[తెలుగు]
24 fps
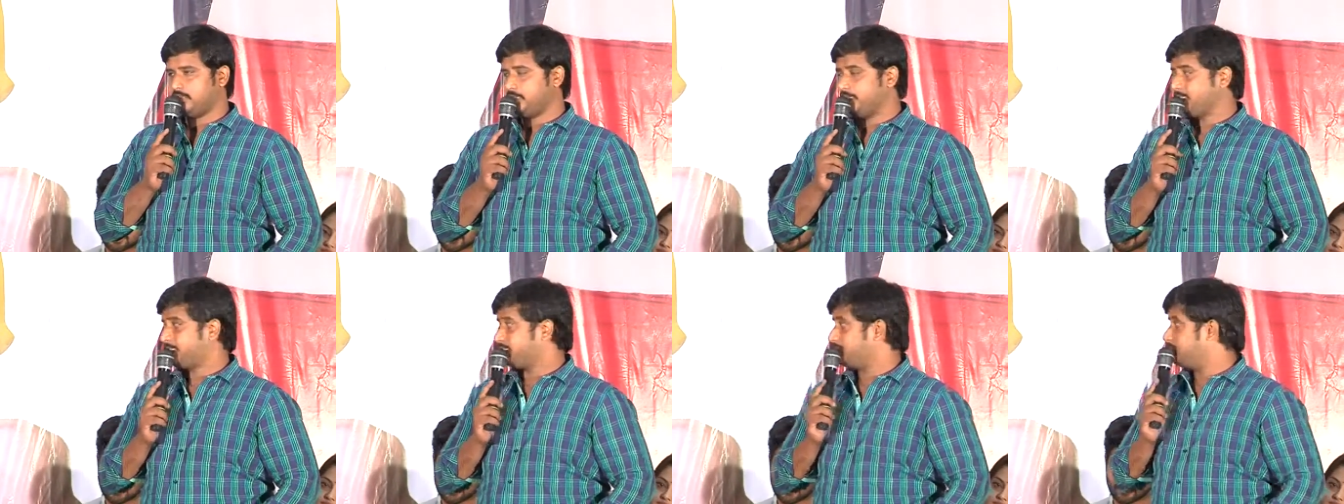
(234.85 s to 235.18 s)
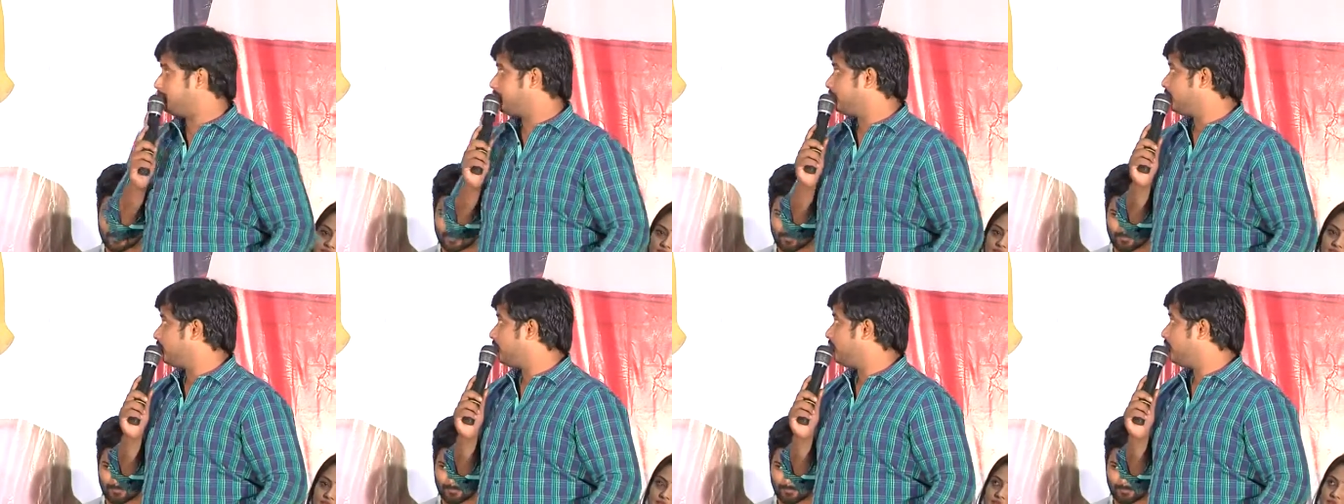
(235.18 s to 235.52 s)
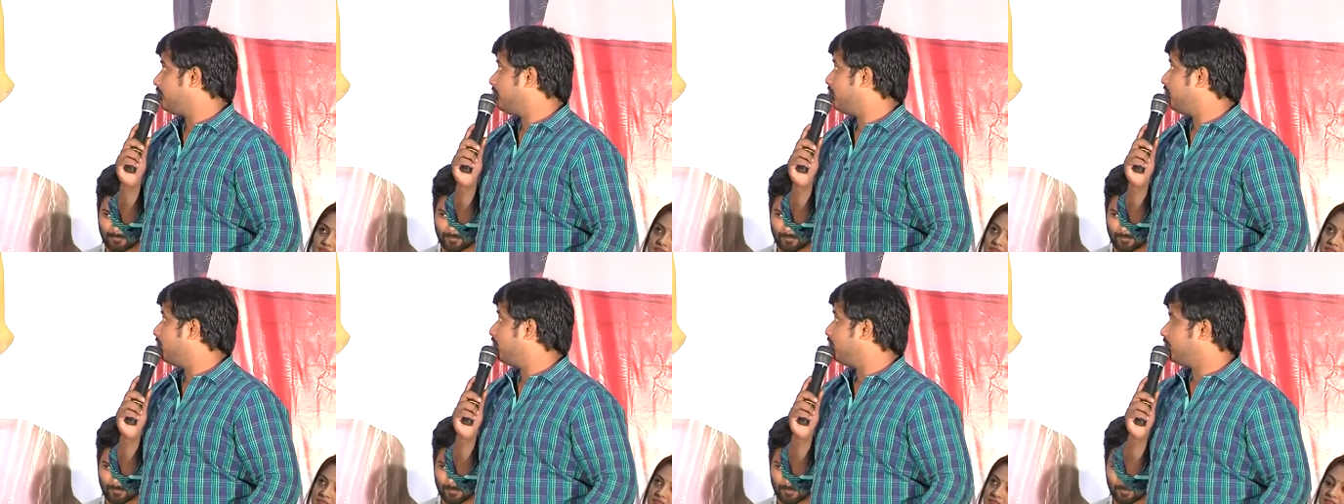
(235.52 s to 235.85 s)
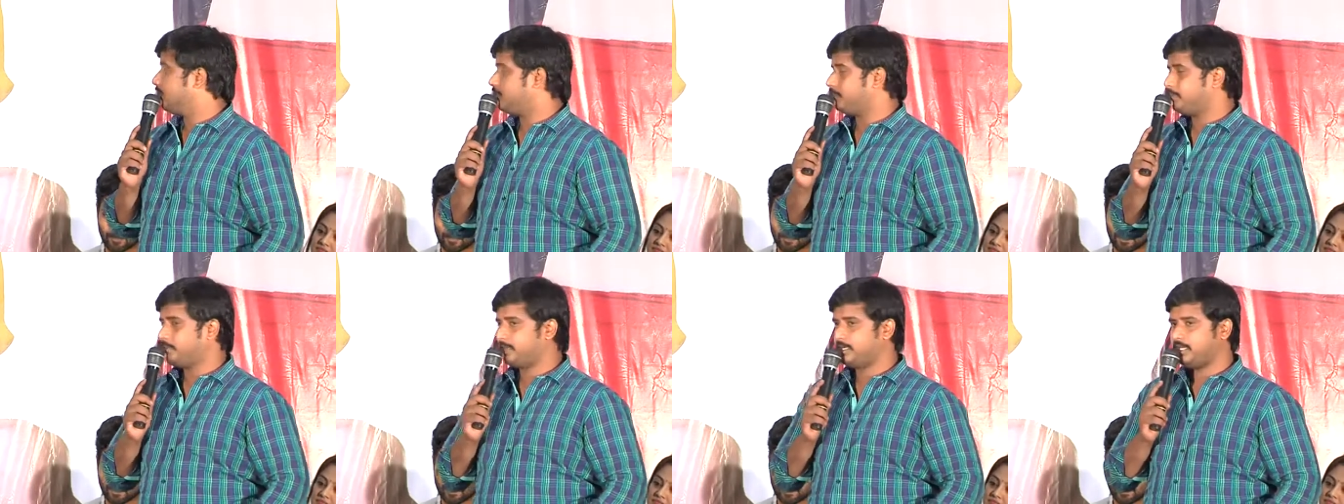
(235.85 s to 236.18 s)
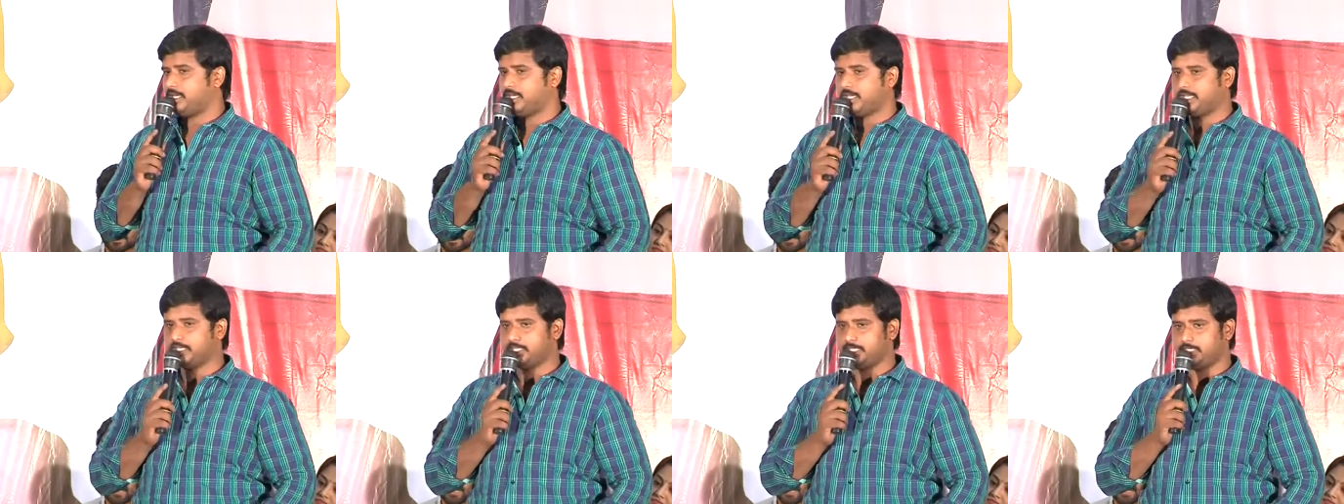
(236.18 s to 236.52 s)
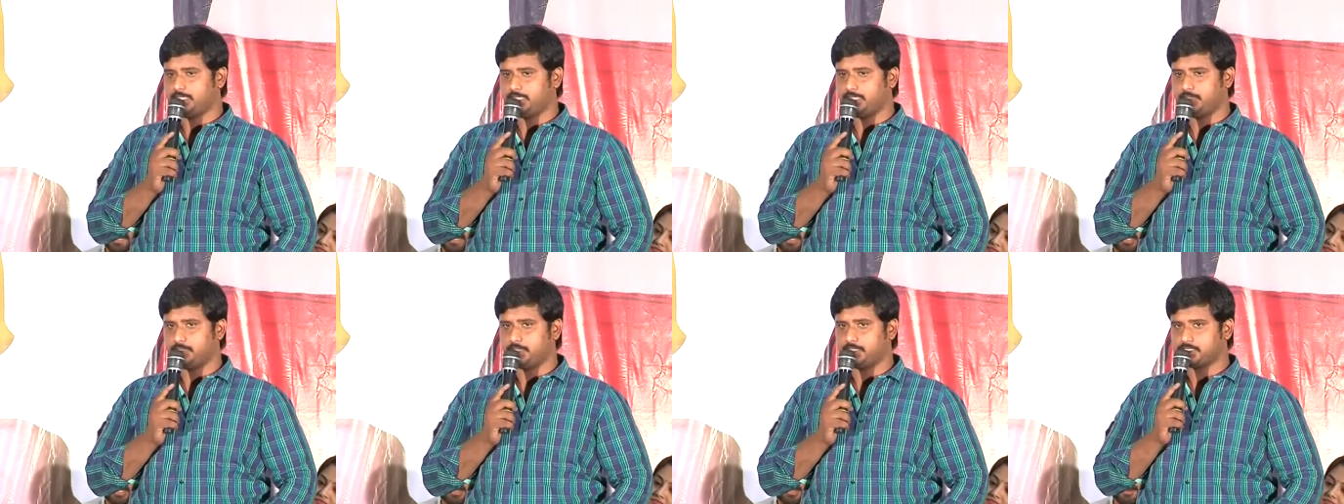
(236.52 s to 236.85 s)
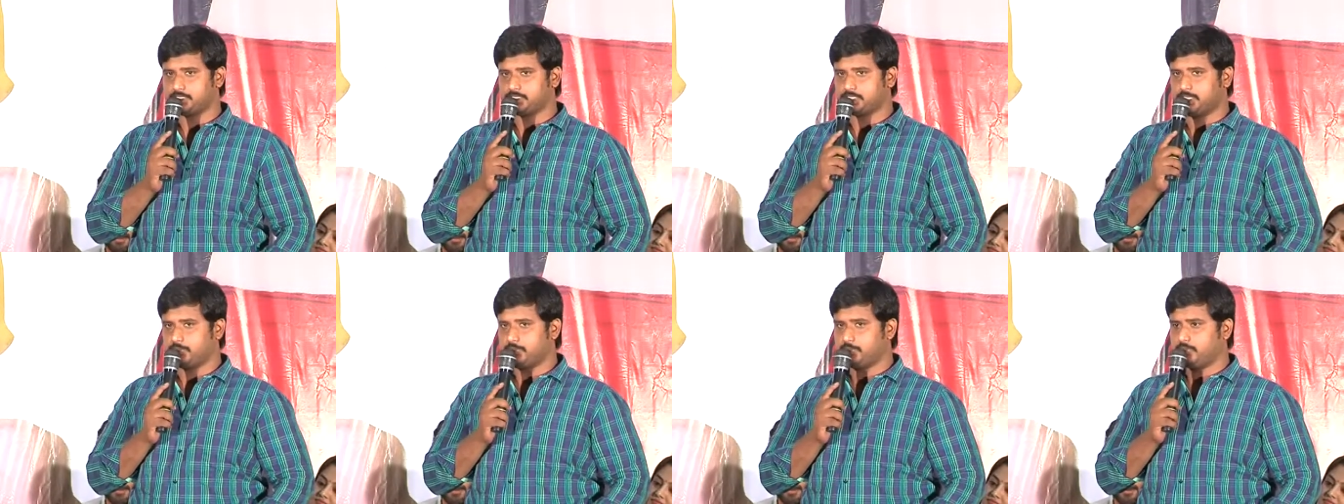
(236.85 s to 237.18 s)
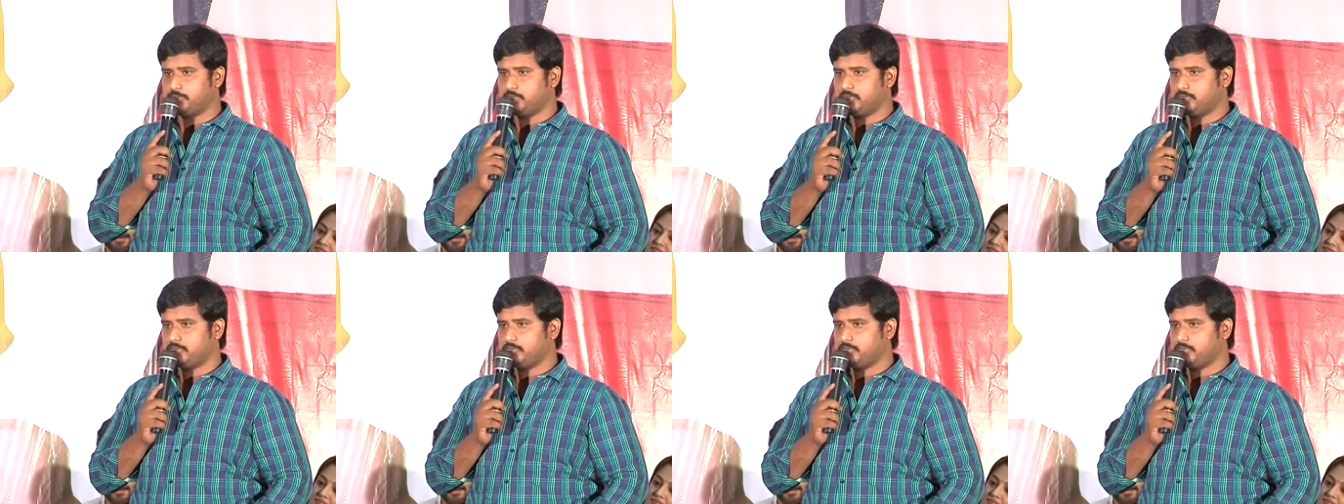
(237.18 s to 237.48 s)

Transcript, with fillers: ఈ సినిమా కూడా మెల్లగా తట్టింది మనసు తలుపు